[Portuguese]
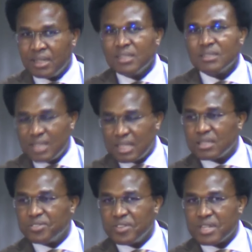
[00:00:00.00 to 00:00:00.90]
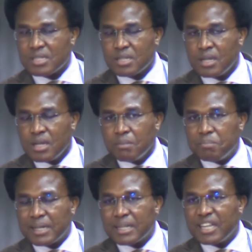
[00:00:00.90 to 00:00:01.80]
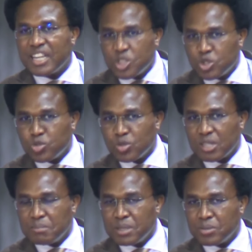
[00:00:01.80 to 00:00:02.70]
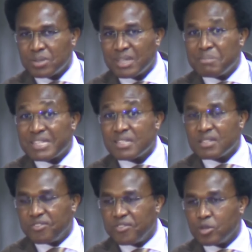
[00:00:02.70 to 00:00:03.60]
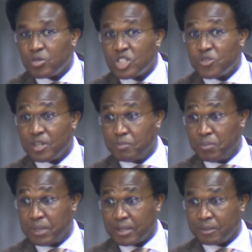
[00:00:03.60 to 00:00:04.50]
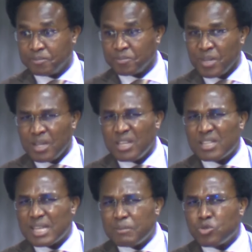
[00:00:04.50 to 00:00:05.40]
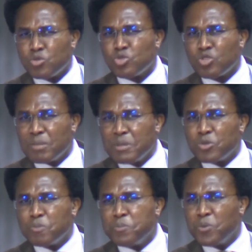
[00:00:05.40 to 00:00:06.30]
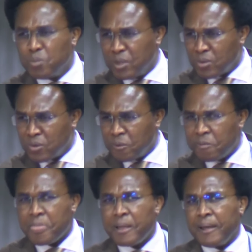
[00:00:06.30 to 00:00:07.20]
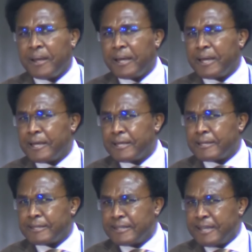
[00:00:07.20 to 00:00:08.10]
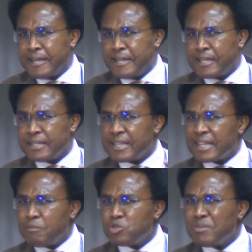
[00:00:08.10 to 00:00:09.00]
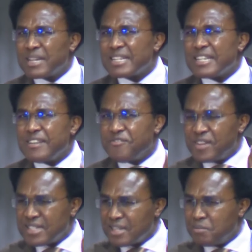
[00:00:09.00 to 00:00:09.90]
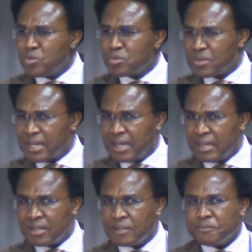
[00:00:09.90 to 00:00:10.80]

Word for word: da defesa para que este julgamento também seja feito na esfera pública. E sabes, o julgamento público é, tem, digamos, uma relevância muito grande.